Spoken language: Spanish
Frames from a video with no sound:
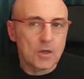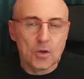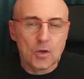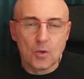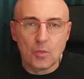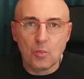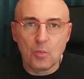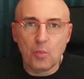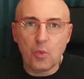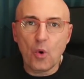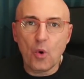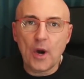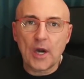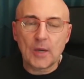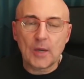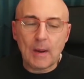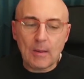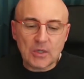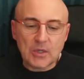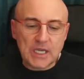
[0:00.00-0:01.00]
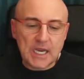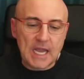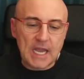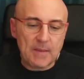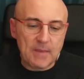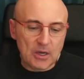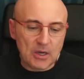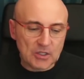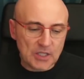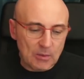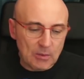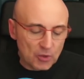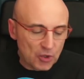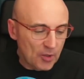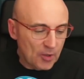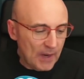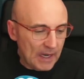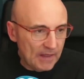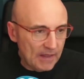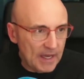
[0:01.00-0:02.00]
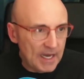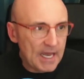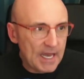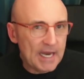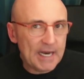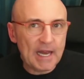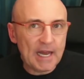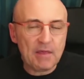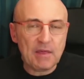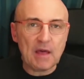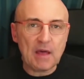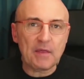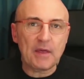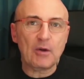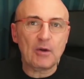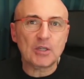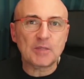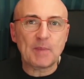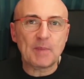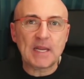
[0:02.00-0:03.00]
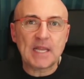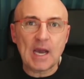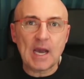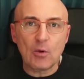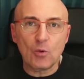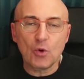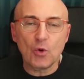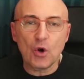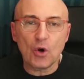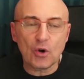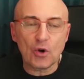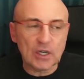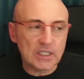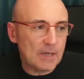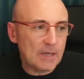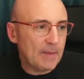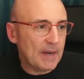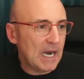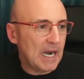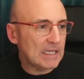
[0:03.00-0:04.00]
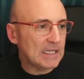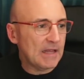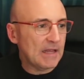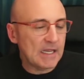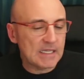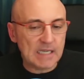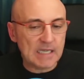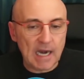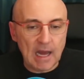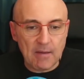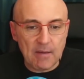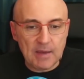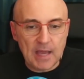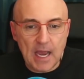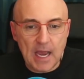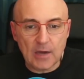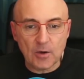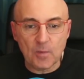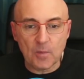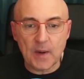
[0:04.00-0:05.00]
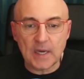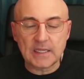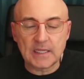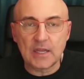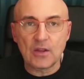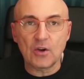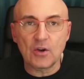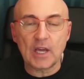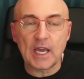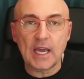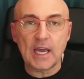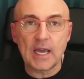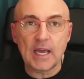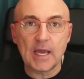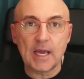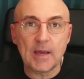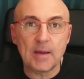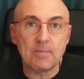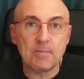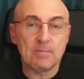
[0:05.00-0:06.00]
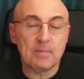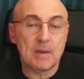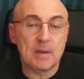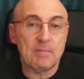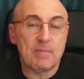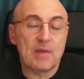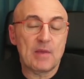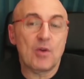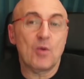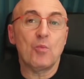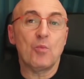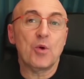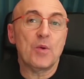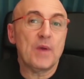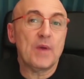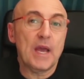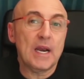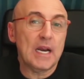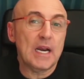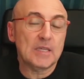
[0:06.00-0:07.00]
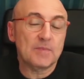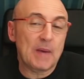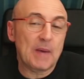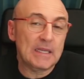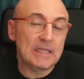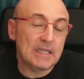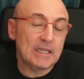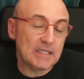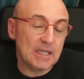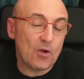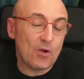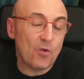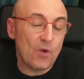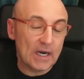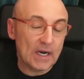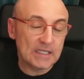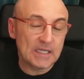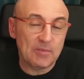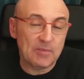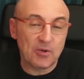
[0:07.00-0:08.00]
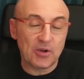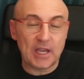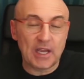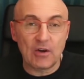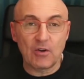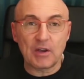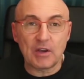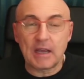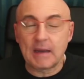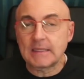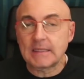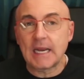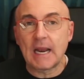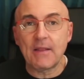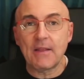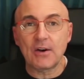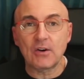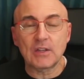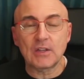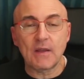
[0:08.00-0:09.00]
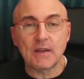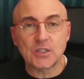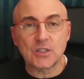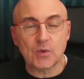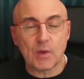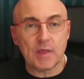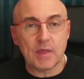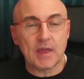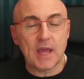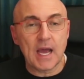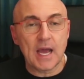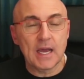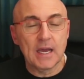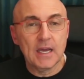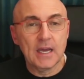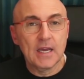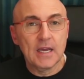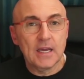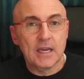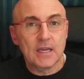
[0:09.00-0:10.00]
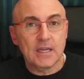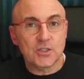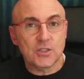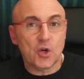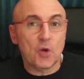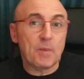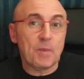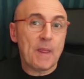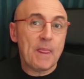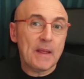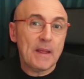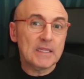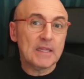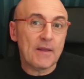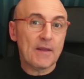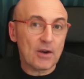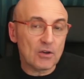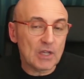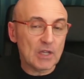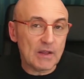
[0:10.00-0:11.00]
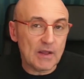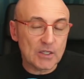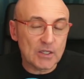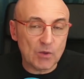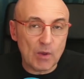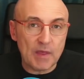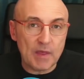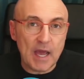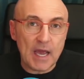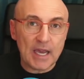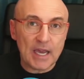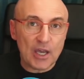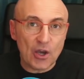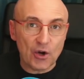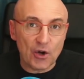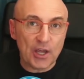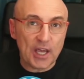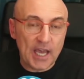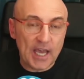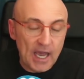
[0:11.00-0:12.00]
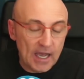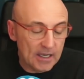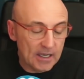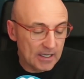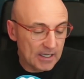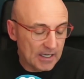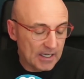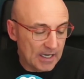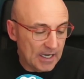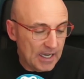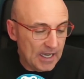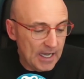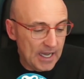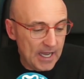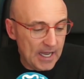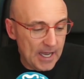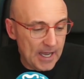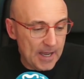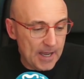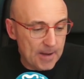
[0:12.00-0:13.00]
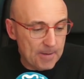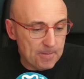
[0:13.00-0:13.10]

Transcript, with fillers: Bueno, vamos allá, amigos de Mundo Maldini. Grecia 0, España 1, con ese penalti de Sarabia, en un partido que empezó muy bien antes de jugarse, porque lógicamente la derrota de Suecia, sorprendente derrota de Suecia en Georgia, eh,